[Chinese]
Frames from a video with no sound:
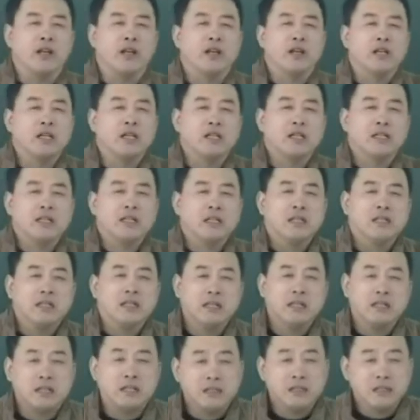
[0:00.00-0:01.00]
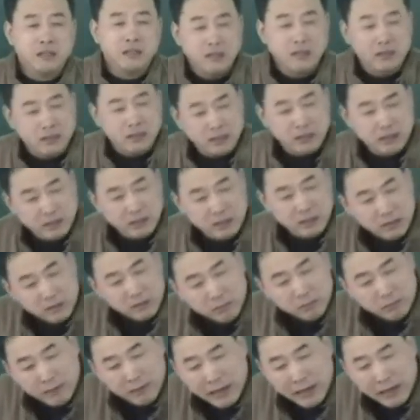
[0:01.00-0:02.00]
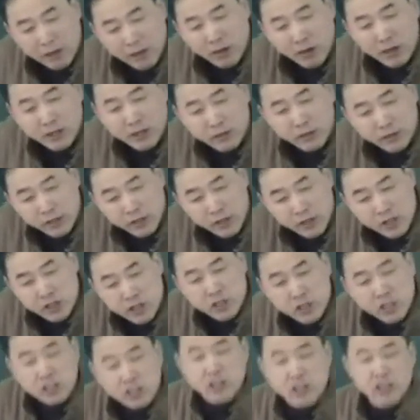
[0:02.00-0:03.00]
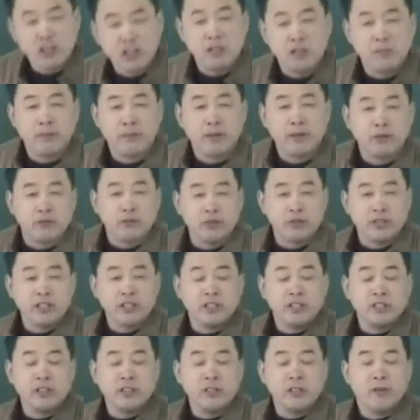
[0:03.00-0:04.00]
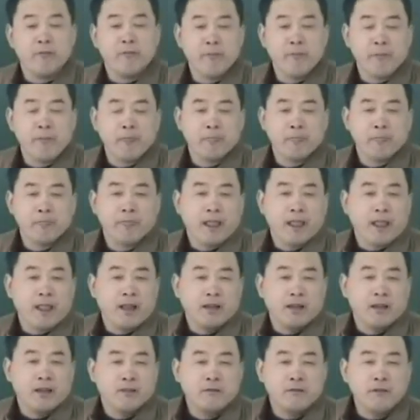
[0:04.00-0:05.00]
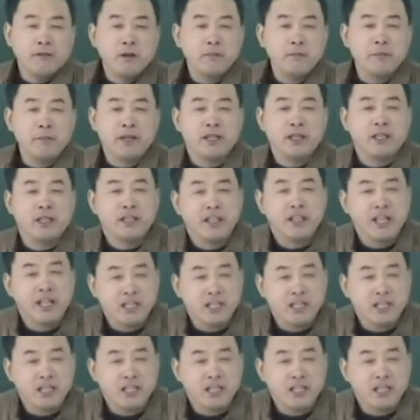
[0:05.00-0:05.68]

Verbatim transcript: 义，哎，麻黄又跟杏仁的配伍意义，分别呢